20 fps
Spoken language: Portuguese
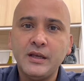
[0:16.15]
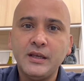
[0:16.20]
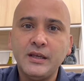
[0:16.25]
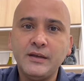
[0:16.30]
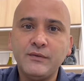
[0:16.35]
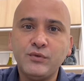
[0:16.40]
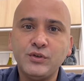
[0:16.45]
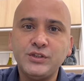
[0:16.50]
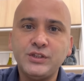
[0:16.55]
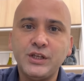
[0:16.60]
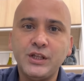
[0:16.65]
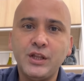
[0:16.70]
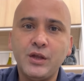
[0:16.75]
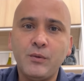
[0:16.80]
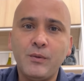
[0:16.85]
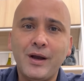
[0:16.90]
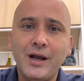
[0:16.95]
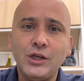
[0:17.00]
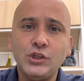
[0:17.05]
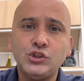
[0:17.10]
e você
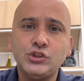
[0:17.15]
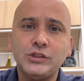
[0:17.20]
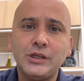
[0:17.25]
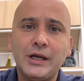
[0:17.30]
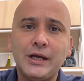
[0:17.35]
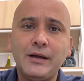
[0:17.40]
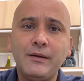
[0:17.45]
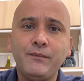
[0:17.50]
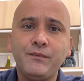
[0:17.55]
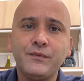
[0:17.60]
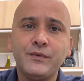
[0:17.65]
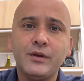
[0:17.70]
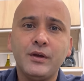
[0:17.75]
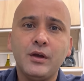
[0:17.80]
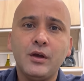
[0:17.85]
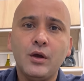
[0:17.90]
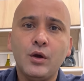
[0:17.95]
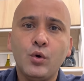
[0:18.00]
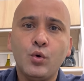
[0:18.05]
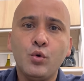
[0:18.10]
não achar
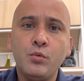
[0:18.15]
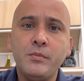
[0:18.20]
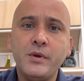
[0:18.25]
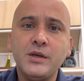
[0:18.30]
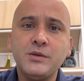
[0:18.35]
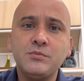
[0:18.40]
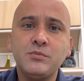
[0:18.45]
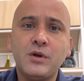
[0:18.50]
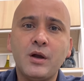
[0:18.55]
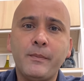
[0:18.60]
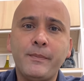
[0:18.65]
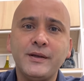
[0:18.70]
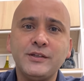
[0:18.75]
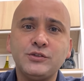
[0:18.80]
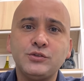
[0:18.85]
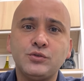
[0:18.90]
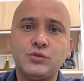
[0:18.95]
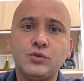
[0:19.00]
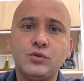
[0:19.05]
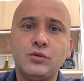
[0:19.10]
o mesmo
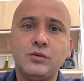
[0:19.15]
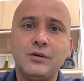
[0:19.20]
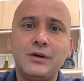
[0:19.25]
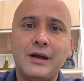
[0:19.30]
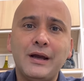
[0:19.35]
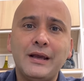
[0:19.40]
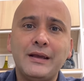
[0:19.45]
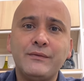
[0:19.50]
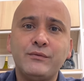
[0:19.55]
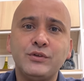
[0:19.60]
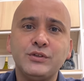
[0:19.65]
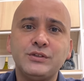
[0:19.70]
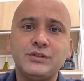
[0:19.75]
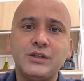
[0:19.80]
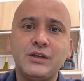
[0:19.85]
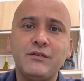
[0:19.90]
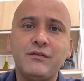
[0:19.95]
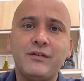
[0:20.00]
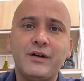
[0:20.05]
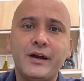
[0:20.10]
capacitor. Aí
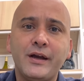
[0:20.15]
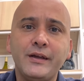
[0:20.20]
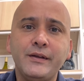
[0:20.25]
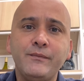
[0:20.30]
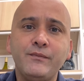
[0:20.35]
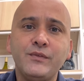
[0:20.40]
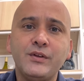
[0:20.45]
você vai